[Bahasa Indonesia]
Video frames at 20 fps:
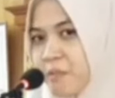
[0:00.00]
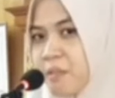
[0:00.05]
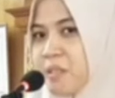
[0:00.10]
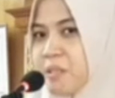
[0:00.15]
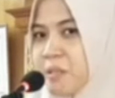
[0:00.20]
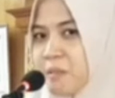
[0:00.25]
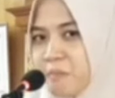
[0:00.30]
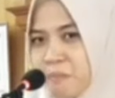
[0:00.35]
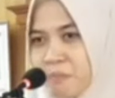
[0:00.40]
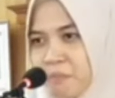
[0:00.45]

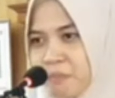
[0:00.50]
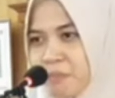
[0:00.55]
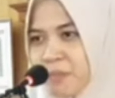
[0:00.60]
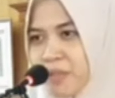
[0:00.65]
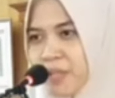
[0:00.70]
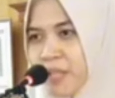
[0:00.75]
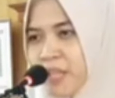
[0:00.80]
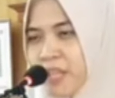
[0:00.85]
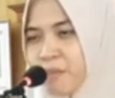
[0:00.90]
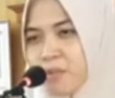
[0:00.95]
Wajib.
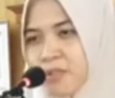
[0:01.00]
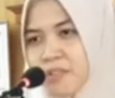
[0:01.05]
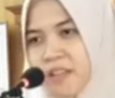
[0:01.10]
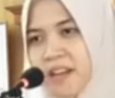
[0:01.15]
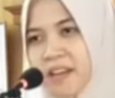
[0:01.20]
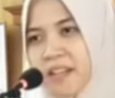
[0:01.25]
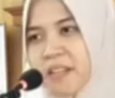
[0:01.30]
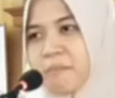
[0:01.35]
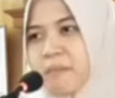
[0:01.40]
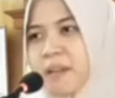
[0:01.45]
Ibu
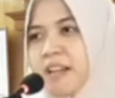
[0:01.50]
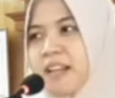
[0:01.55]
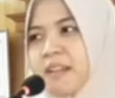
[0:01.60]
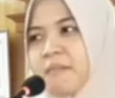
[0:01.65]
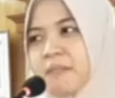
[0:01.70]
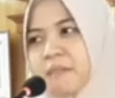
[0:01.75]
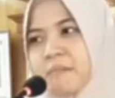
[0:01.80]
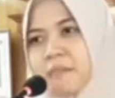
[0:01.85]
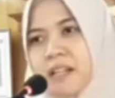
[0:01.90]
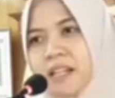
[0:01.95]
sehari
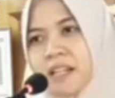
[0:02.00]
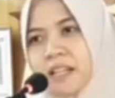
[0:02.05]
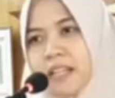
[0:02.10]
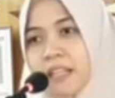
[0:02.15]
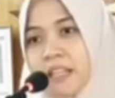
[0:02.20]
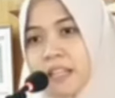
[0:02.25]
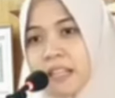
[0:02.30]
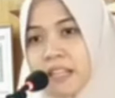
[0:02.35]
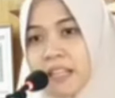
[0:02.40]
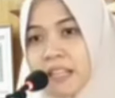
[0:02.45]
makan berapa kali?
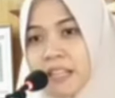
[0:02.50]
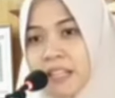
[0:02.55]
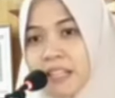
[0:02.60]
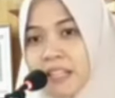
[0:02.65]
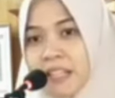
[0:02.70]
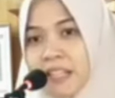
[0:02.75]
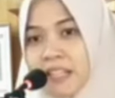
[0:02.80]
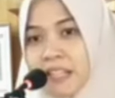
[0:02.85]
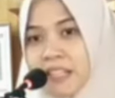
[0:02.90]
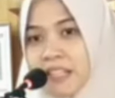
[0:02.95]

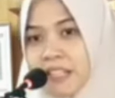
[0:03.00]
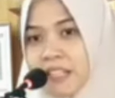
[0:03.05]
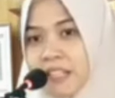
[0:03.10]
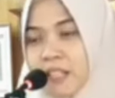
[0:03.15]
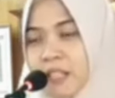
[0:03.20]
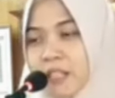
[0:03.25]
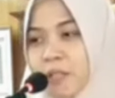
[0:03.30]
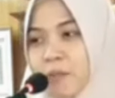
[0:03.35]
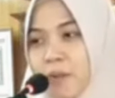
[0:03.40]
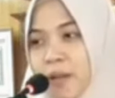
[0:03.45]

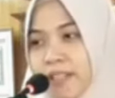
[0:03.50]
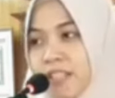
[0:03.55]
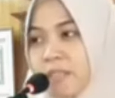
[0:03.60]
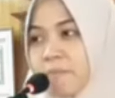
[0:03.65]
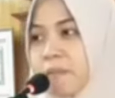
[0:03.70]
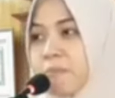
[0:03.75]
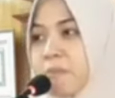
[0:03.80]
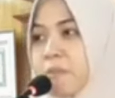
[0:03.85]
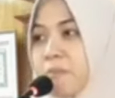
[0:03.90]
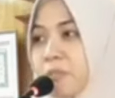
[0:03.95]

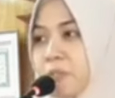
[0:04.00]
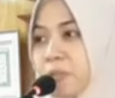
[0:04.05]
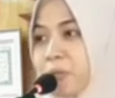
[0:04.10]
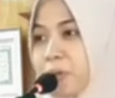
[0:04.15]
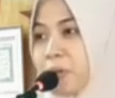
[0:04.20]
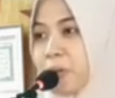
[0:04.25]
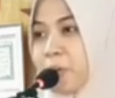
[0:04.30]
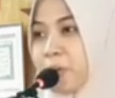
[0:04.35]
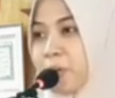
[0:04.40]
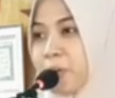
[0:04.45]
Wajib apa
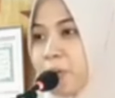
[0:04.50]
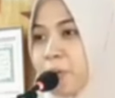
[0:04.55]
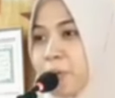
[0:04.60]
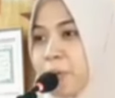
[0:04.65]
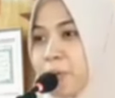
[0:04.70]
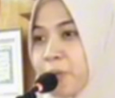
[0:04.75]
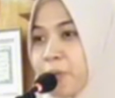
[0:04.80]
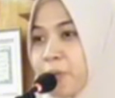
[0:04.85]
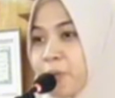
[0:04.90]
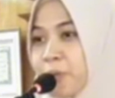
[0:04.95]
butuh?
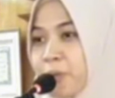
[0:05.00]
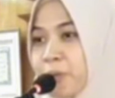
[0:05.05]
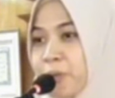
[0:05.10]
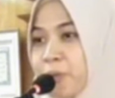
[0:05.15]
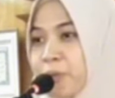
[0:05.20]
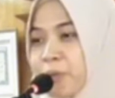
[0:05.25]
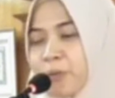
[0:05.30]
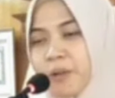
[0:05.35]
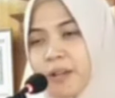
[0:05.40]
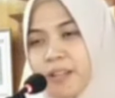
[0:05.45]

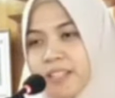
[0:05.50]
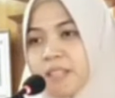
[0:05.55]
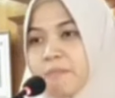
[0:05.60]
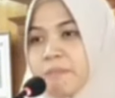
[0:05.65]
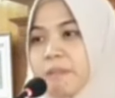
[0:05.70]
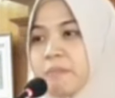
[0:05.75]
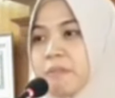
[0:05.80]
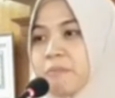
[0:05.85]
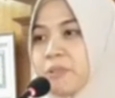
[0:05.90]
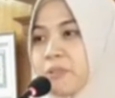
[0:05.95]
Wajib
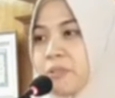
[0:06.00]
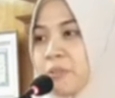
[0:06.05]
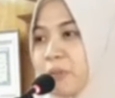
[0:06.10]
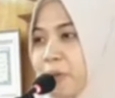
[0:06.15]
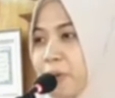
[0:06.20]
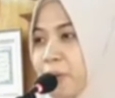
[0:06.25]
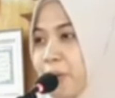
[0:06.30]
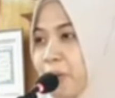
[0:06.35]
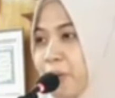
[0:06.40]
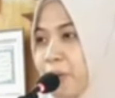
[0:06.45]
apa
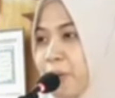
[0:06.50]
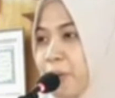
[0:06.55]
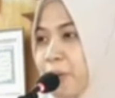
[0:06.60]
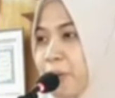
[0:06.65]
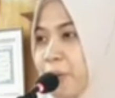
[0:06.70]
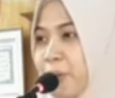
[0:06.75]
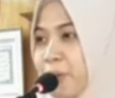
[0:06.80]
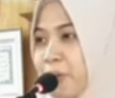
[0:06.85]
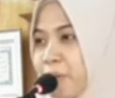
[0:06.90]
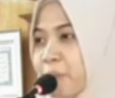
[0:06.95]
butuh?
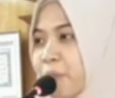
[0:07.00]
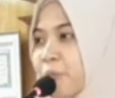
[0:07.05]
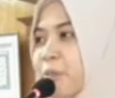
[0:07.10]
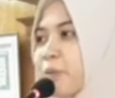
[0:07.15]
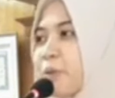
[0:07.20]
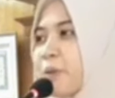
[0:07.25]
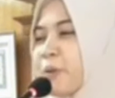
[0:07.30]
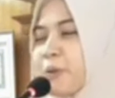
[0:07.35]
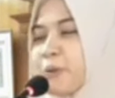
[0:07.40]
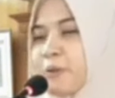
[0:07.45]

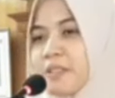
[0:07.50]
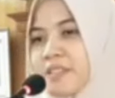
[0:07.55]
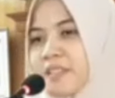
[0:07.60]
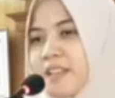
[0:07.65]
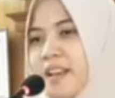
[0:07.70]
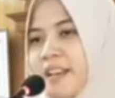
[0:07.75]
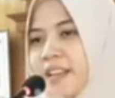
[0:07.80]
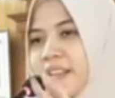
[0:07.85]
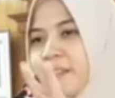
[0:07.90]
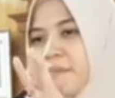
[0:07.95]
Butuh.
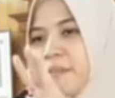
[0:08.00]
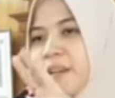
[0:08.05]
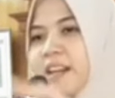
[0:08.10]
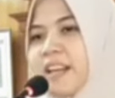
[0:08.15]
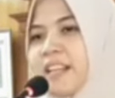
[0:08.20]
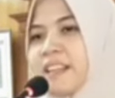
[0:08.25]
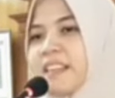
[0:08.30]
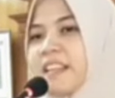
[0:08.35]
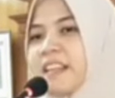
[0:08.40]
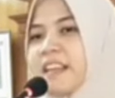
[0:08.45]
Sehari
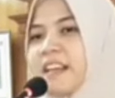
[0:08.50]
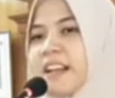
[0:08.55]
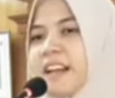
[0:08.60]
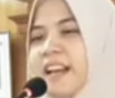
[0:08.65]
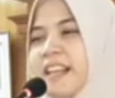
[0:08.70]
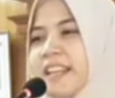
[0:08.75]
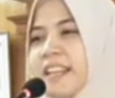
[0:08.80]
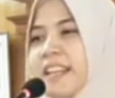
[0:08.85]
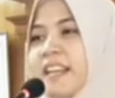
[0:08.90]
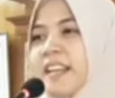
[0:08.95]
makan tiga
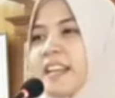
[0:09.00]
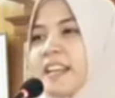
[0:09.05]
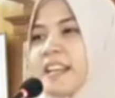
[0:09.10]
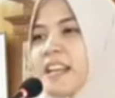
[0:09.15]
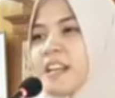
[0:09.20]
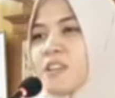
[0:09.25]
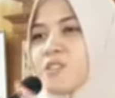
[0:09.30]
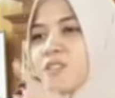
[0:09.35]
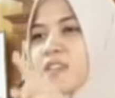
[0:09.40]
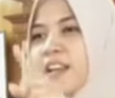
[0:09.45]
kali.
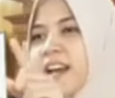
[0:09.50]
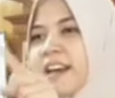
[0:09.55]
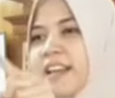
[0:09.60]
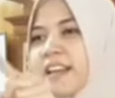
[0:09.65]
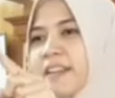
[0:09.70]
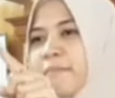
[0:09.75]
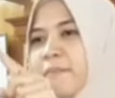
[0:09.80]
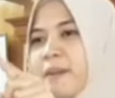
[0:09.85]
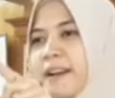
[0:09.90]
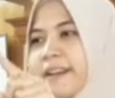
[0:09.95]
Kalau
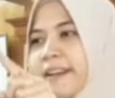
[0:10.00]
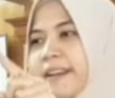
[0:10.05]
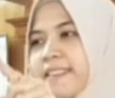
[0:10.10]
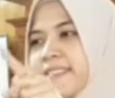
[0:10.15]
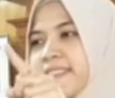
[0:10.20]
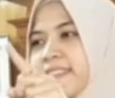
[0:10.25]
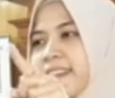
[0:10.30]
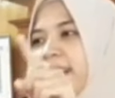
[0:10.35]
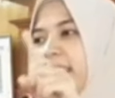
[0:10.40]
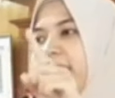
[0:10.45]
sehari
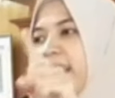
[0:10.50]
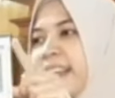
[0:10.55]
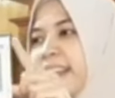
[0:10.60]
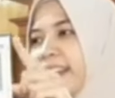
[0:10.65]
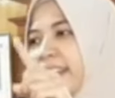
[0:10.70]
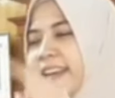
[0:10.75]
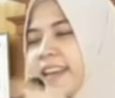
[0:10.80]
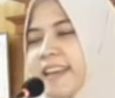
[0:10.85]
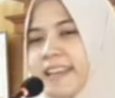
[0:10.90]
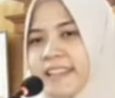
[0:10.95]
makan
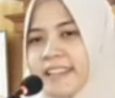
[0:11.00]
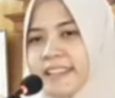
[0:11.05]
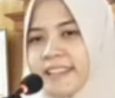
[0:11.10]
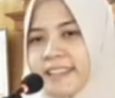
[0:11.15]
sekali,